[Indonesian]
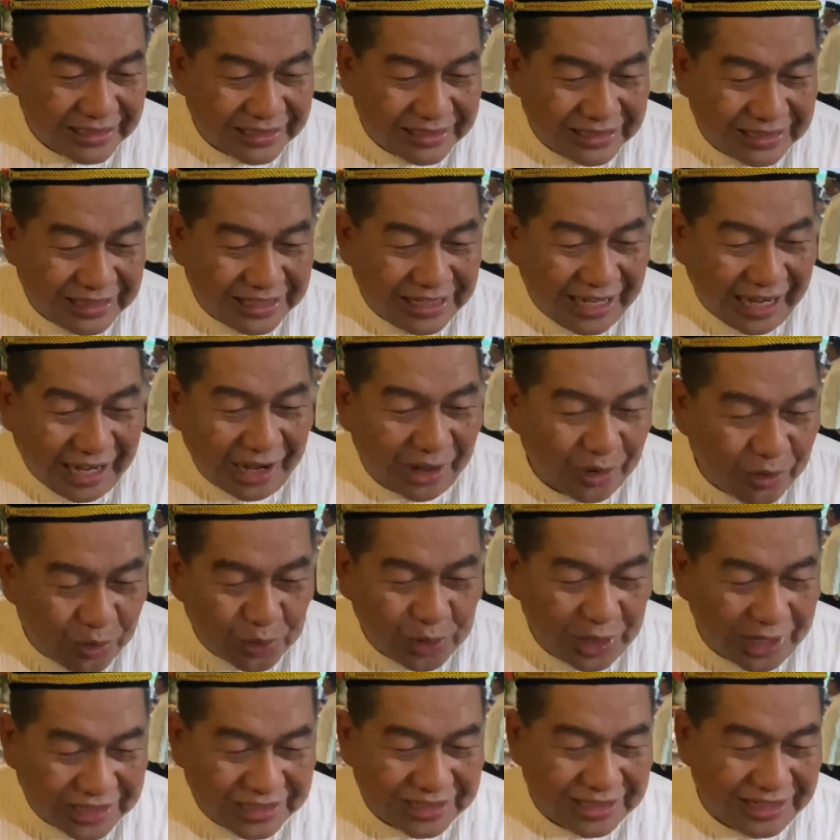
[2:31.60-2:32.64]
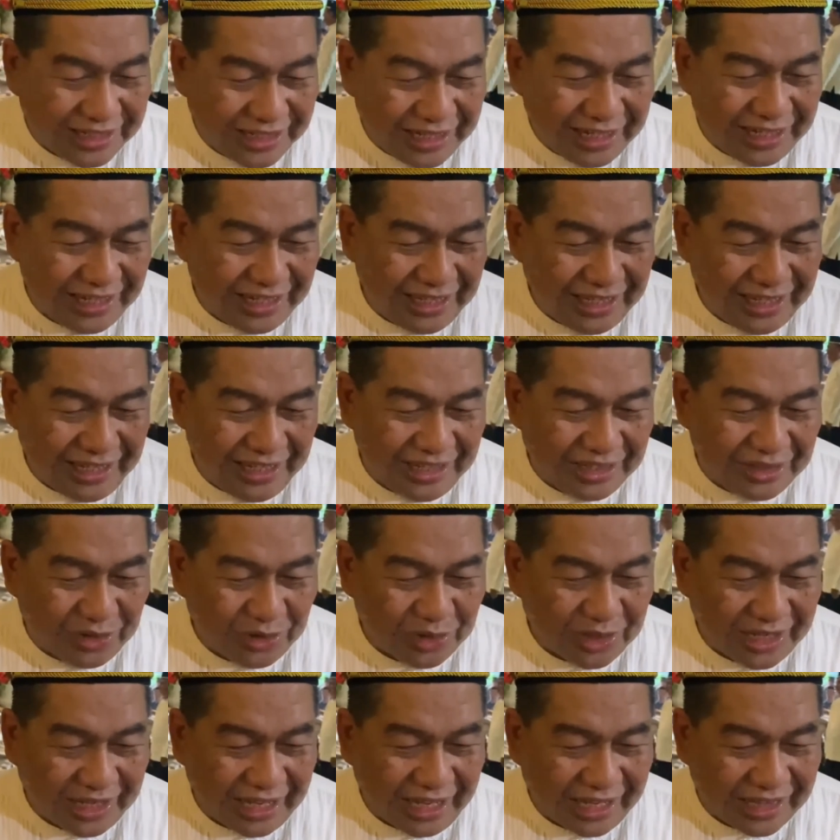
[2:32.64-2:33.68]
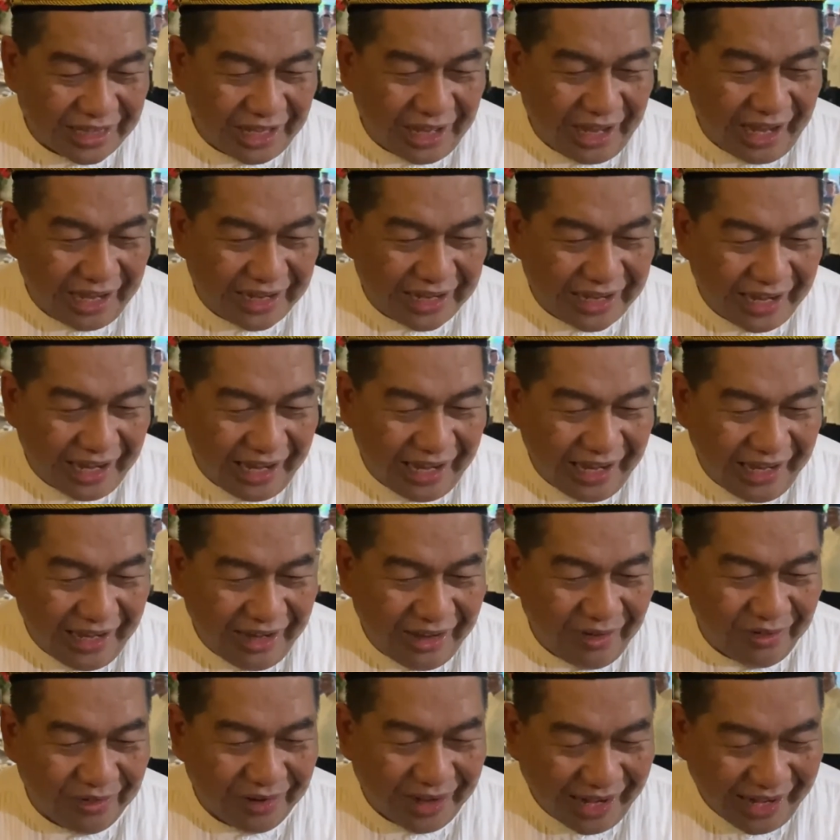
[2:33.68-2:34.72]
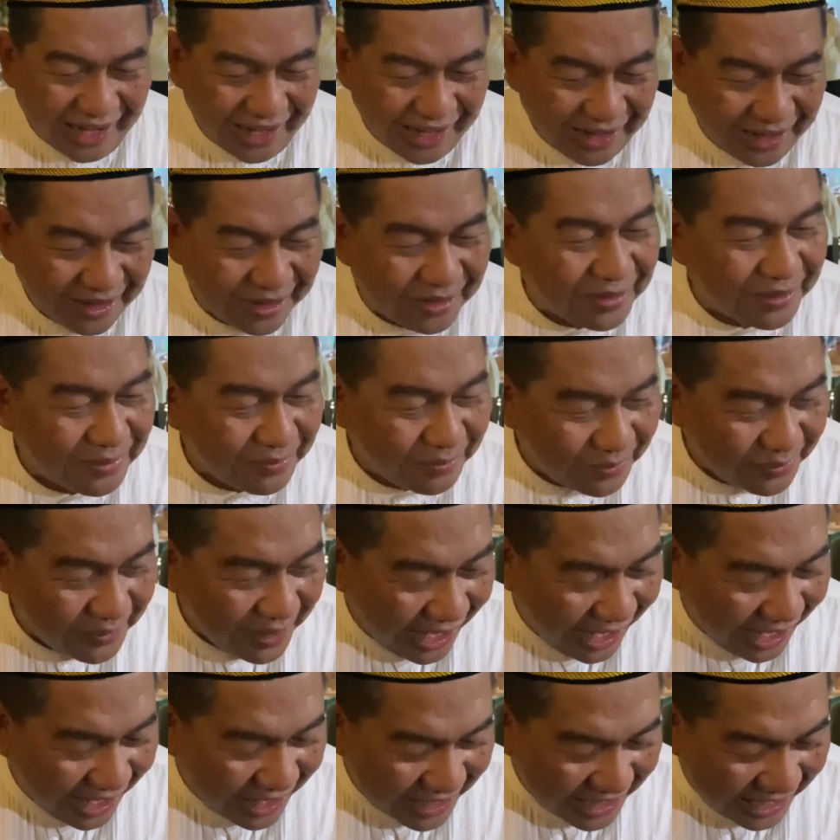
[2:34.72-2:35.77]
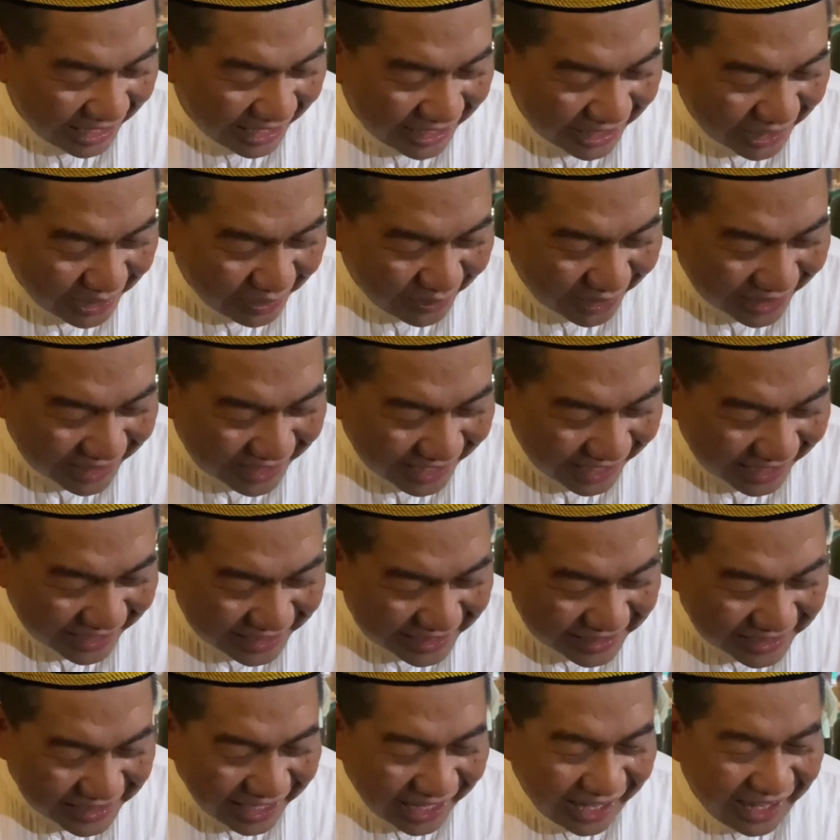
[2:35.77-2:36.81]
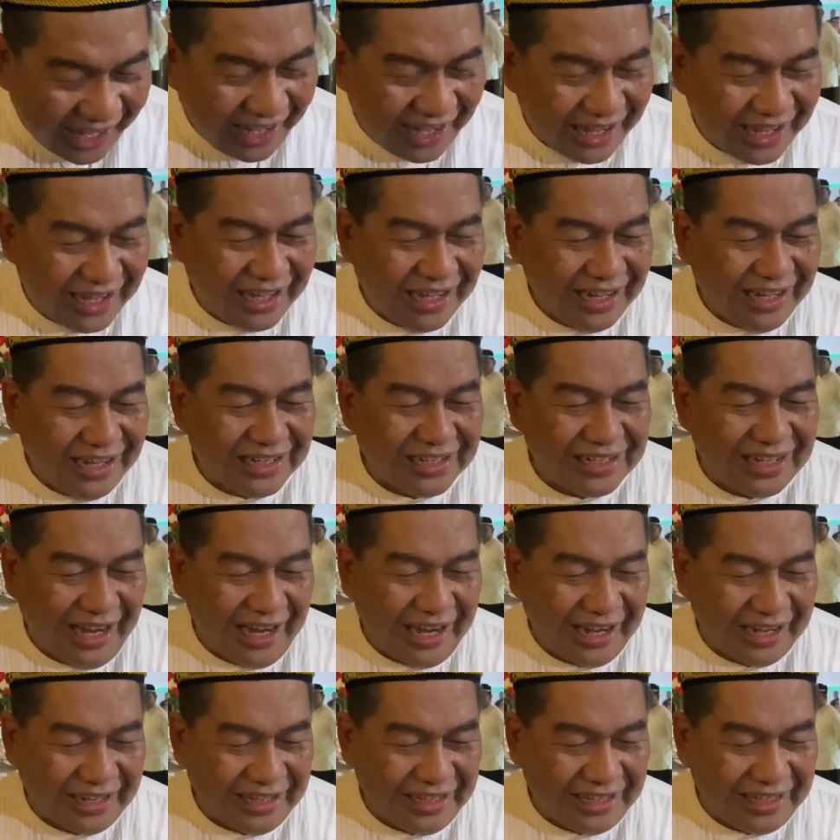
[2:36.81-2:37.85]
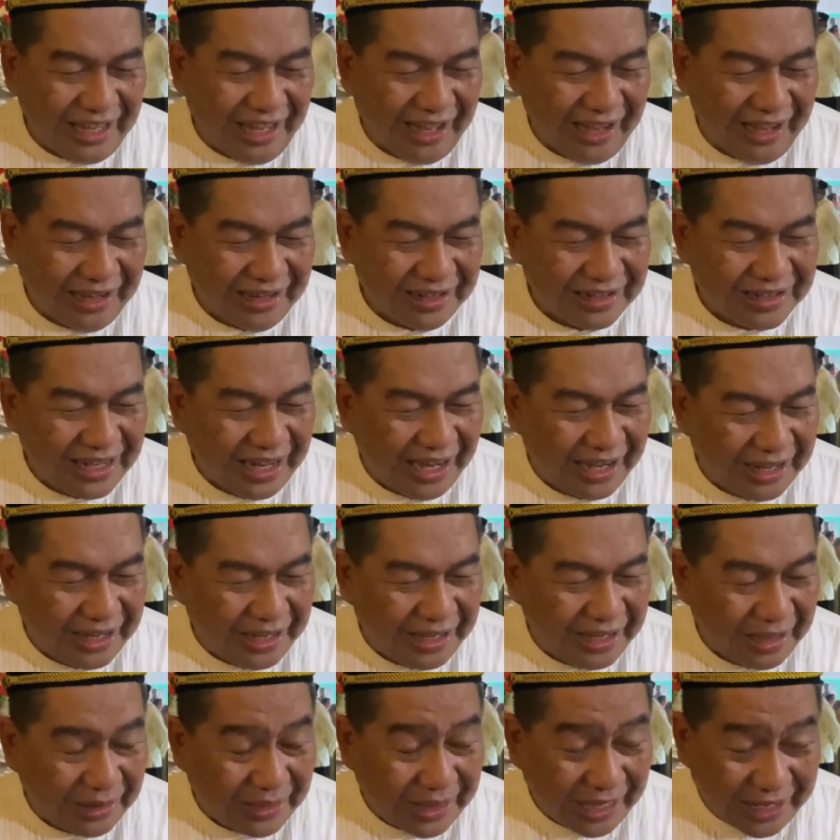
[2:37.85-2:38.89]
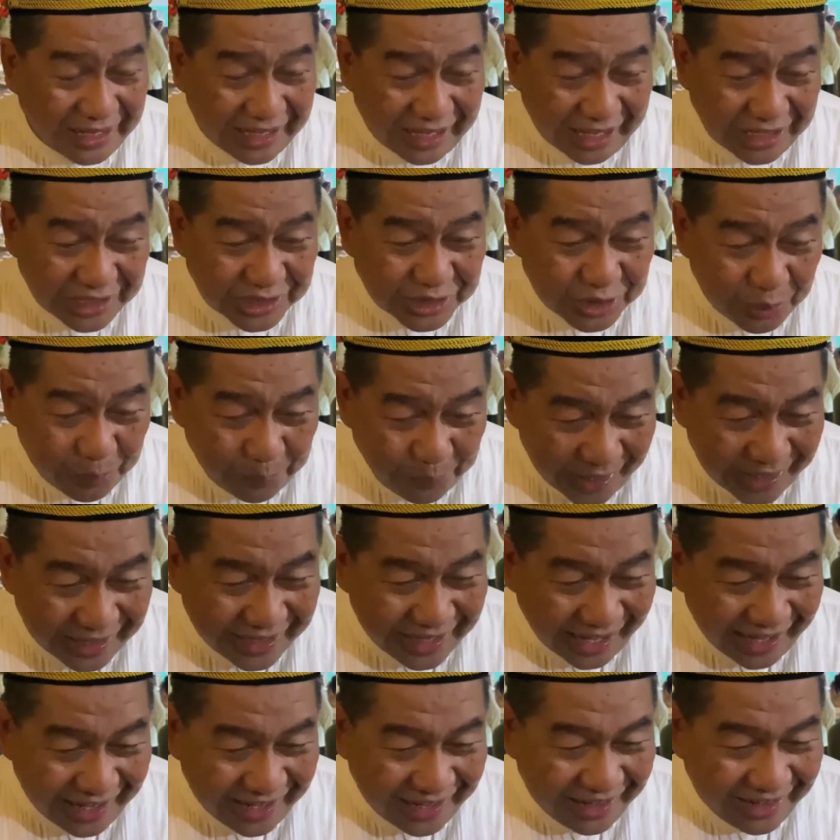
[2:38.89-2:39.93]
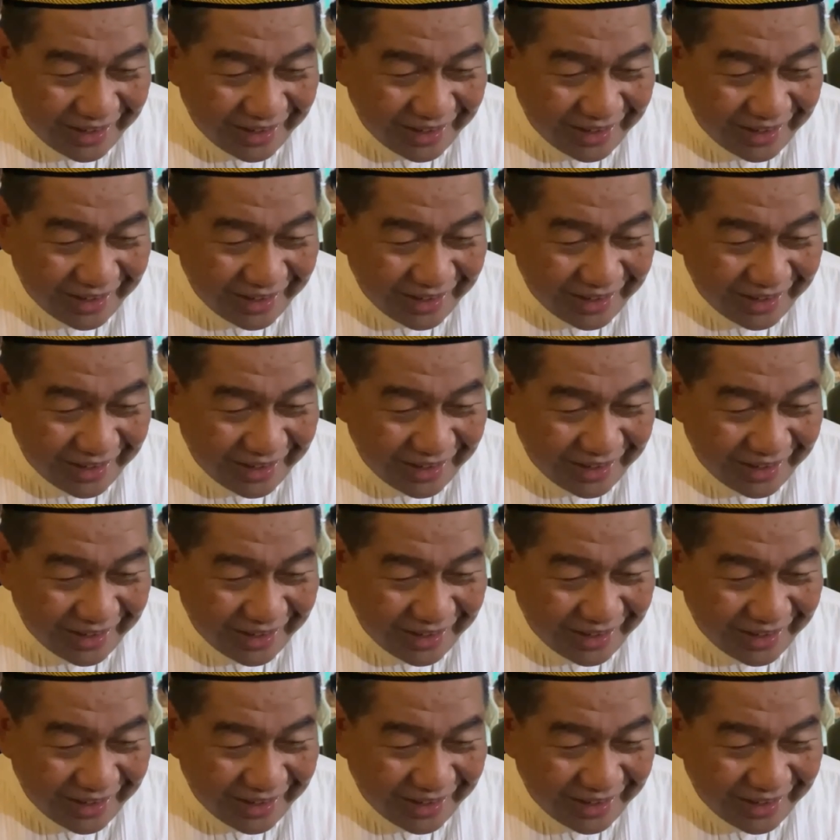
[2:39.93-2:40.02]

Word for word: di daerah Kutai sendiri itu ternyata ada orang ah, dari keluarga kita dari yang dari tadi kan sopeng dan